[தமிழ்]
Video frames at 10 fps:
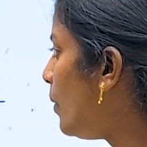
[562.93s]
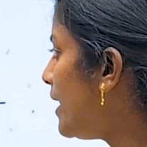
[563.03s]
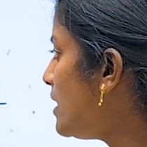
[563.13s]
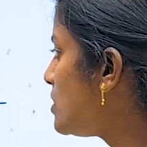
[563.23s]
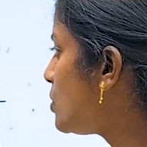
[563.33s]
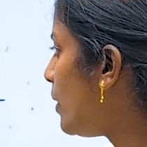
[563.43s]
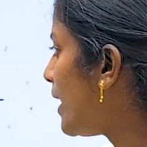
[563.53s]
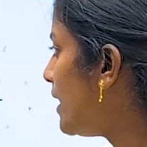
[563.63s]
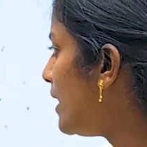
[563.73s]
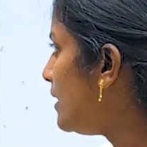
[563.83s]
ஒய்
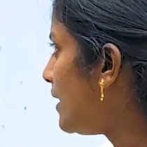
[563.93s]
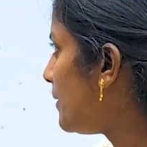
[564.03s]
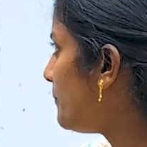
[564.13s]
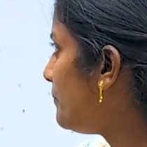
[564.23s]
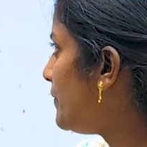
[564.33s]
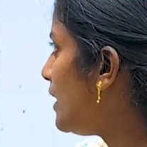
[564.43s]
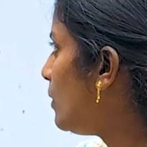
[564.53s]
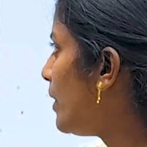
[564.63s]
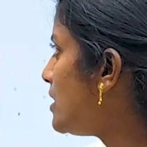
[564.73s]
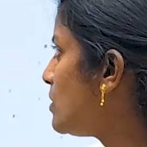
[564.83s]
ஸ்கொயர்டு எடுக்கிறேன்
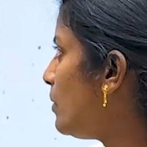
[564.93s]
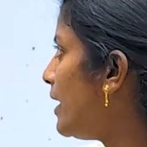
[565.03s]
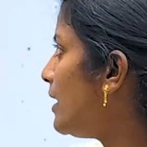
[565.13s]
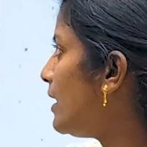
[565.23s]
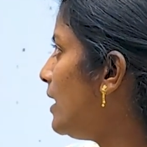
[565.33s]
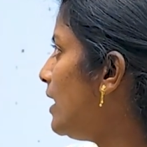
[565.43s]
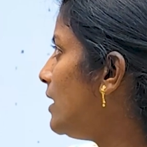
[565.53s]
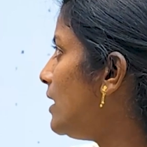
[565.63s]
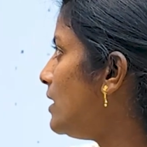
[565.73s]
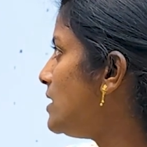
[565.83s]
இங்கே ஒய் ஸ்கொயர்டு இருக்குல்ல
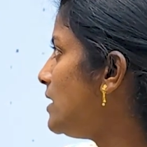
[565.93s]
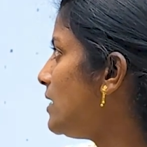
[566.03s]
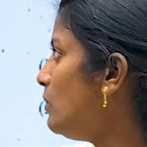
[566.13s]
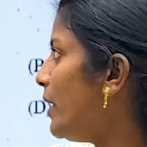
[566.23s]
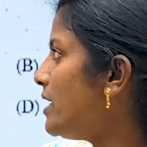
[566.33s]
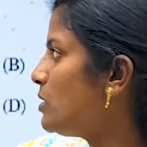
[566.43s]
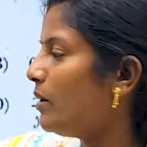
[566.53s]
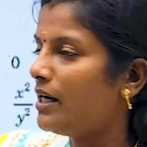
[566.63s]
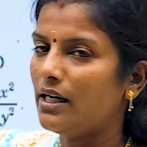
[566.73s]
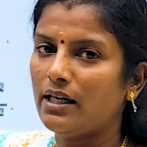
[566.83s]
அந்த சின்னதில் ஒய்
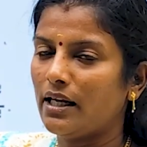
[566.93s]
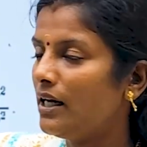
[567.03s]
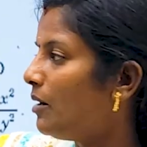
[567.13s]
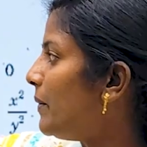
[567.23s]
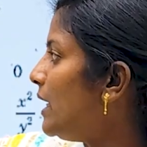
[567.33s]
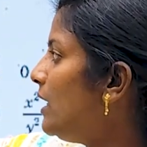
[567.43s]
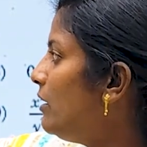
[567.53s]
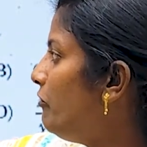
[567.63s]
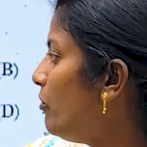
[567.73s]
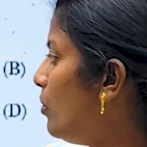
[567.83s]
ஸ்கொயர்டு எடுக்கிறேன் அப்போ
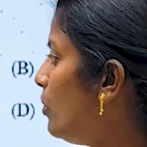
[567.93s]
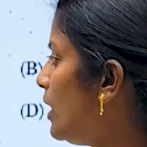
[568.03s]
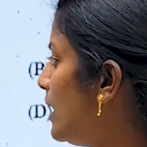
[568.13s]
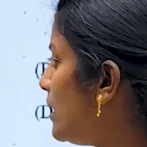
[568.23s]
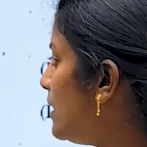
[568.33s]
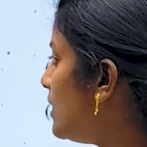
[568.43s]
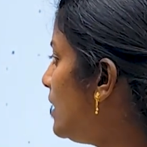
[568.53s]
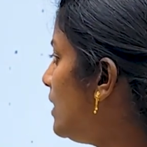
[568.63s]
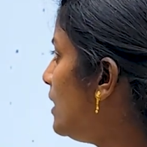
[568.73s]
இங்கே ஃபோர்லேருந்து